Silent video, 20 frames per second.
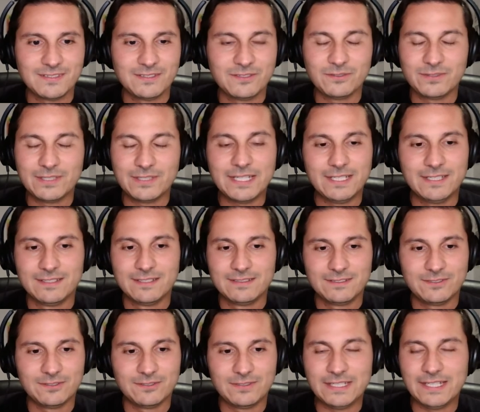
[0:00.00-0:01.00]
Total,
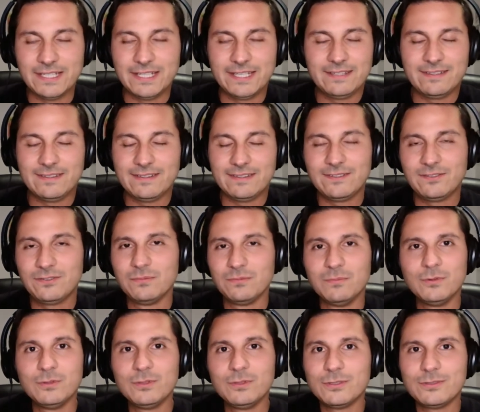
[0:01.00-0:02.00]
total, y es
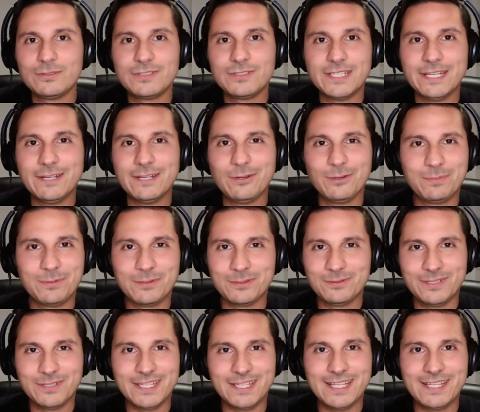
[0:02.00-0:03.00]
un mundo lleno de
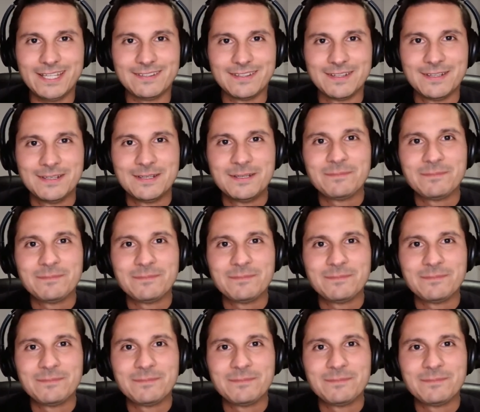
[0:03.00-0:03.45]
oportunidades